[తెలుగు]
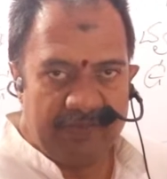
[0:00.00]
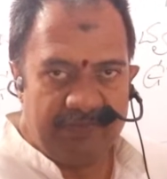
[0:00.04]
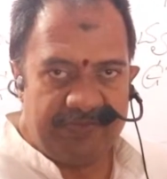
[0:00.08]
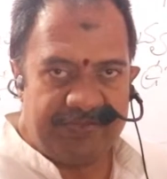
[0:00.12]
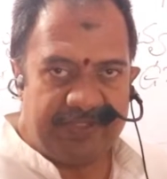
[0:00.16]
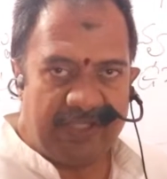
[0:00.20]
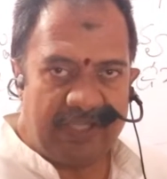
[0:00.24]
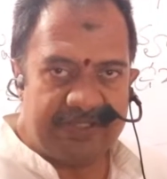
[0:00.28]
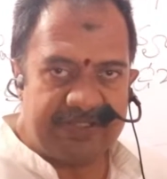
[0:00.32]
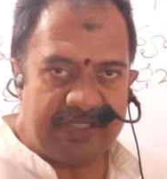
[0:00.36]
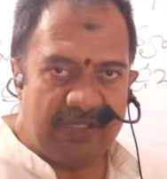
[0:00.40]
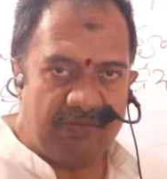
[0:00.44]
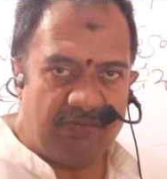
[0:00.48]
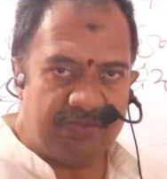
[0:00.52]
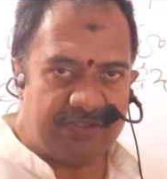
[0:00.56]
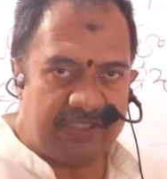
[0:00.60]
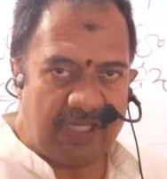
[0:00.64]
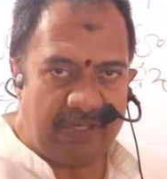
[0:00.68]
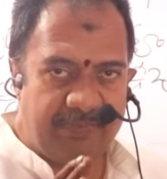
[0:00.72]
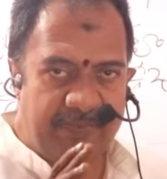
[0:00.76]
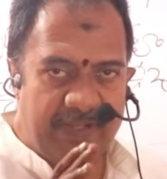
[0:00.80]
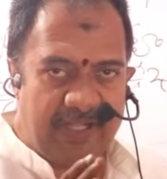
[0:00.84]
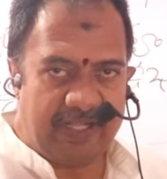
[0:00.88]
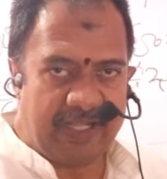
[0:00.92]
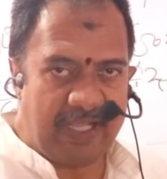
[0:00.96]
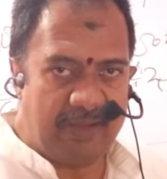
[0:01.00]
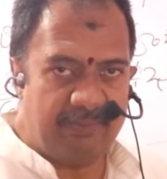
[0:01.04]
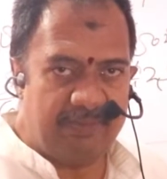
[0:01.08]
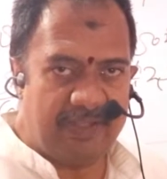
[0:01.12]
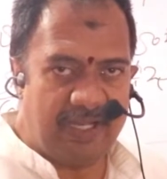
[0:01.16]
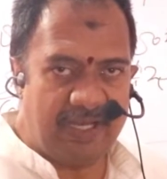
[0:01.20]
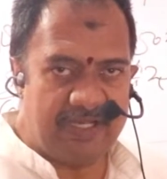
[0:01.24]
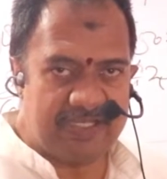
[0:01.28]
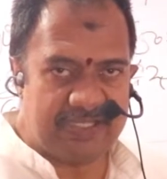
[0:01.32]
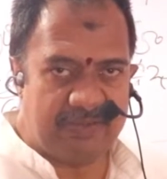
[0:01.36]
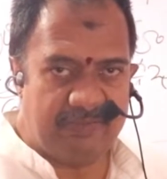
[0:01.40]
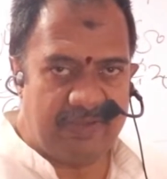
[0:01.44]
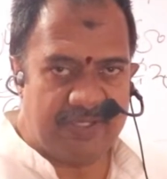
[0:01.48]
విశేషణ ఉత్తర పద
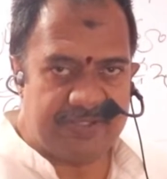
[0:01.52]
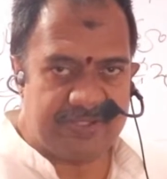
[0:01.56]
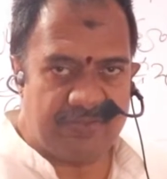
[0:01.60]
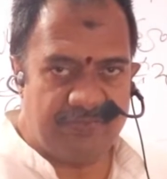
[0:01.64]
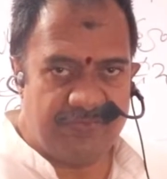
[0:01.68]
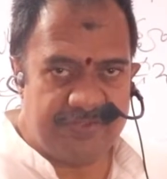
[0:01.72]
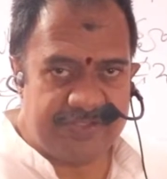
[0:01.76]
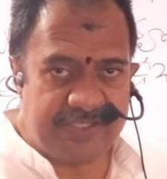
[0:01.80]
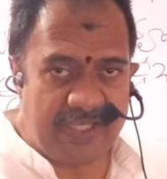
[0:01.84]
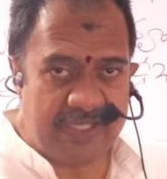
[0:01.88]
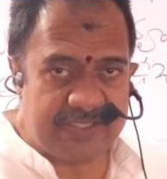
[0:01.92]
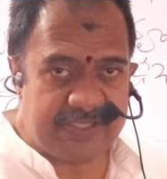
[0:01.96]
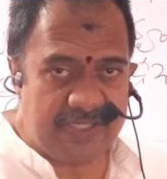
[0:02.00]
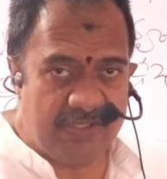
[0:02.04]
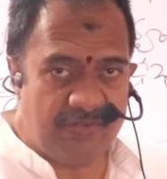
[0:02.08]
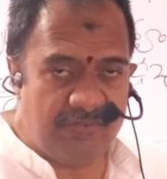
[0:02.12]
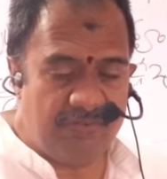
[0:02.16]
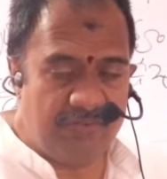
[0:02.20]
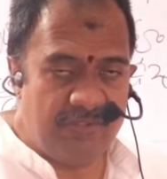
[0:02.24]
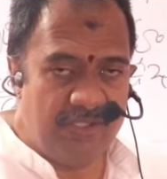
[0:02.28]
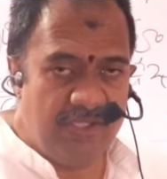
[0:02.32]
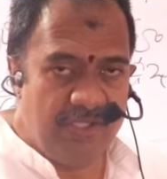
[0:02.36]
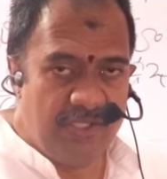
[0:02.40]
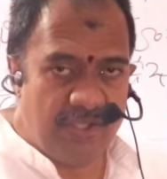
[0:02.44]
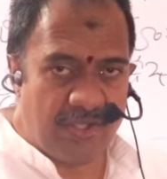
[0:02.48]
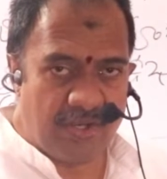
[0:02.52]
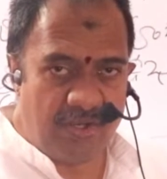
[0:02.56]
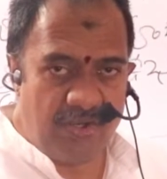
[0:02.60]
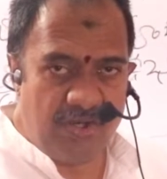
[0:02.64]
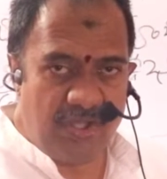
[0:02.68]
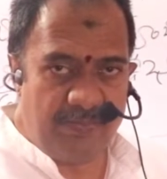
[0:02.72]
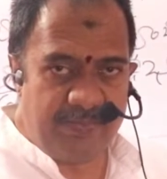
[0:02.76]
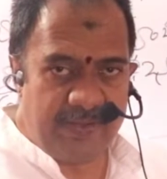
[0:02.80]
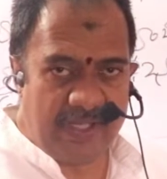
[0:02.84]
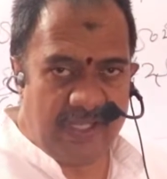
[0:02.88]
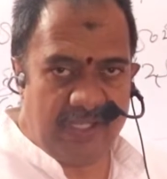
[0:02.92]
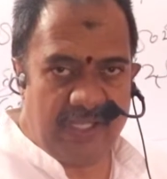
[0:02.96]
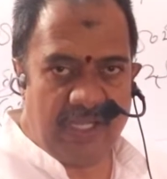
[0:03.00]
కర్మధారి సమాసం విశేషణం
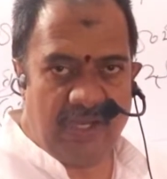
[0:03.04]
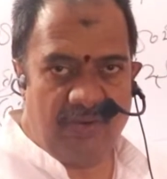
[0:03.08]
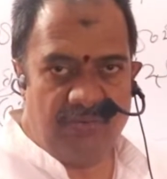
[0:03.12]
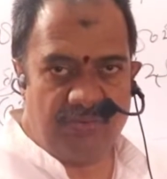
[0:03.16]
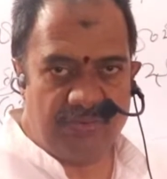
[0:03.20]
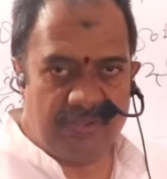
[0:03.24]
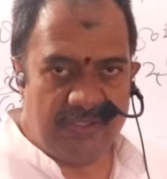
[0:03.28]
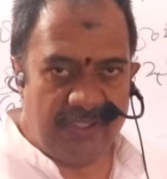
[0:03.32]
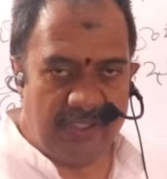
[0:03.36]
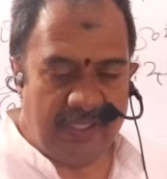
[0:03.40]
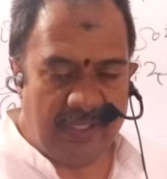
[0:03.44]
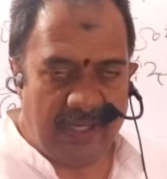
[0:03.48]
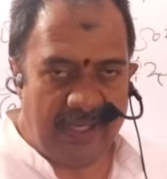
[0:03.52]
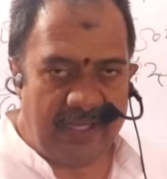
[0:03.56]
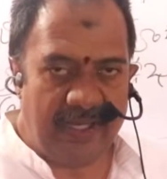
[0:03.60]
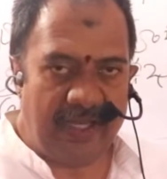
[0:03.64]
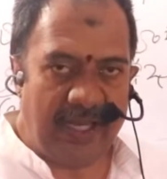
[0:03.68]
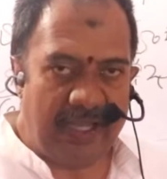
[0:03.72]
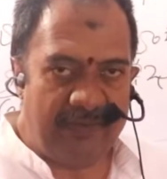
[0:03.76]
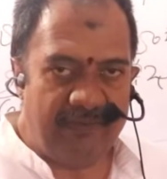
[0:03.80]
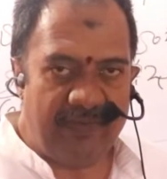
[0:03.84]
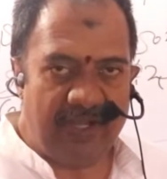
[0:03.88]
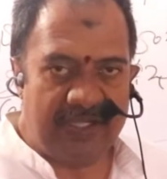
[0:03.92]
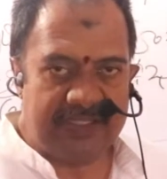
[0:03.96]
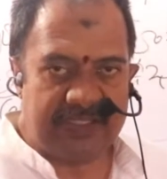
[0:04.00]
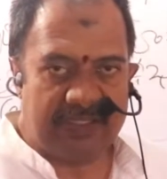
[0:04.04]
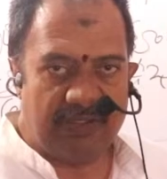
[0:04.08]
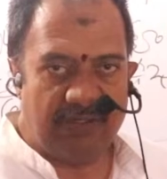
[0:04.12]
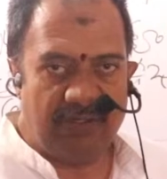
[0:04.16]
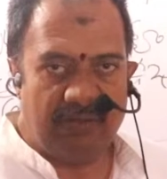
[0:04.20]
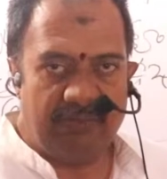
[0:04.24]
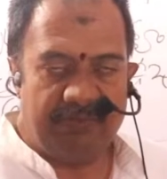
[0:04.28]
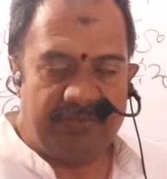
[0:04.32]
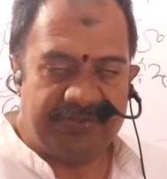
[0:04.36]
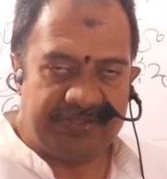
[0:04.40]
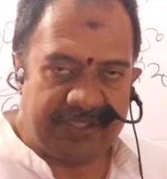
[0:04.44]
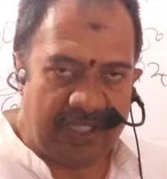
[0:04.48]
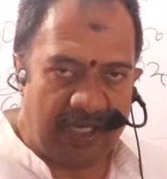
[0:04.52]
రెండో పదంగా ఉంటుంది అంటే
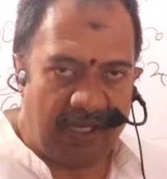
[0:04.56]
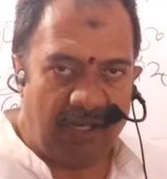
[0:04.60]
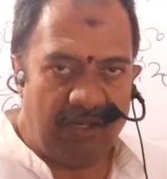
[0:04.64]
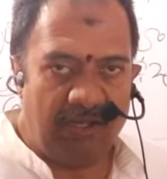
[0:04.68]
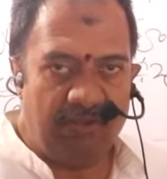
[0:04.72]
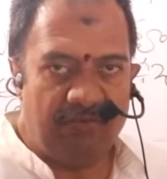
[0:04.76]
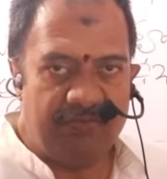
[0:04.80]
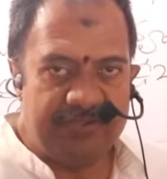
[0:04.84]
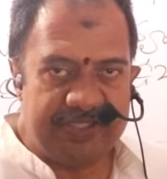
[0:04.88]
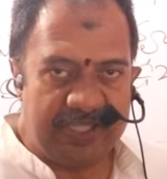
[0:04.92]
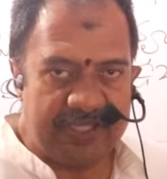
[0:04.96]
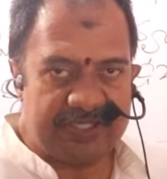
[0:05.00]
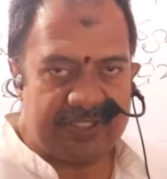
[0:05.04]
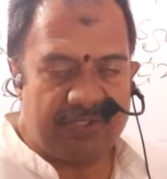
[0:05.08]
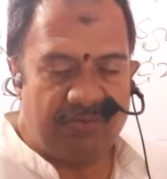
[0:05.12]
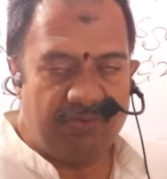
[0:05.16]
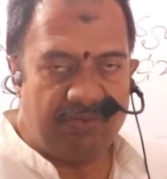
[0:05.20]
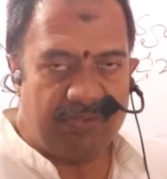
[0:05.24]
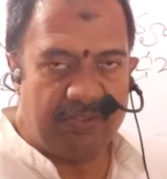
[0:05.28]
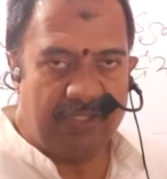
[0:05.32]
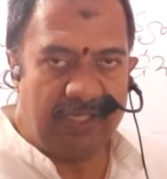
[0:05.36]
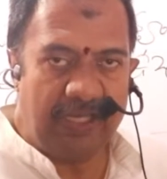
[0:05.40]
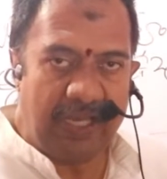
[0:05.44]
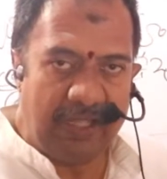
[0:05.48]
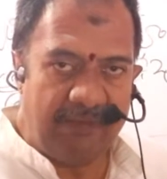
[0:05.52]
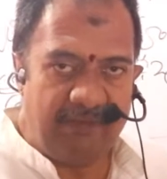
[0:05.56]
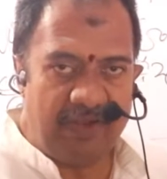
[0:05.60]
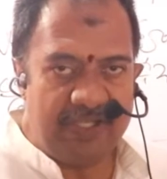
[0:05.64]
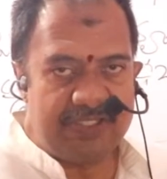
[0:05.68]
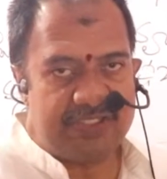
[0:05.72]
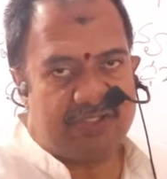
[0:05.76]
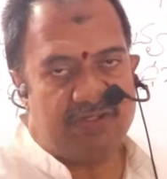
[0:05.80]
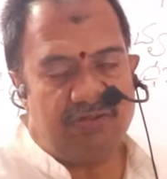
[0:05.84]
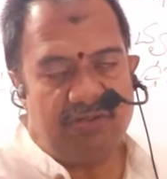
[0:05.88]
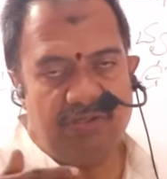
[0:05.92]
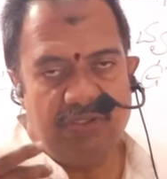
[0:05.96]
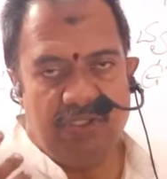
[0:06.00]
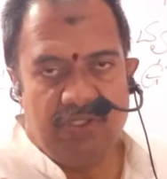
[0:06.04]
నామవాచకం స్థానంలో విశేషణం ఉంటుంది
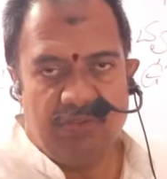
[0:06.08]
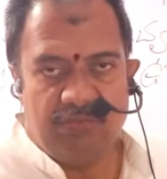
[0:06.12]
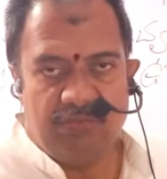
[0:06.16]
నామవాచకం